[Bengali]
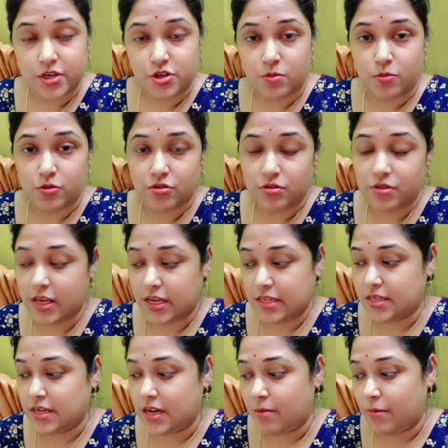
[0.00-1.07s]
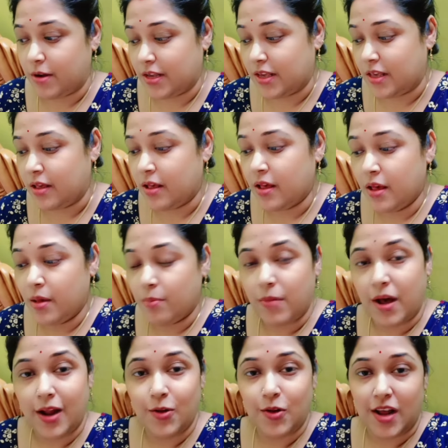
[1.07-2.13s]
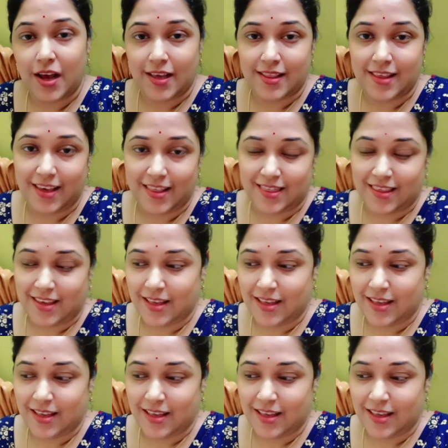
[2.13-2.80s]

সমস্ত দেখছিলাম আর কি ভালো লাগে দেখতে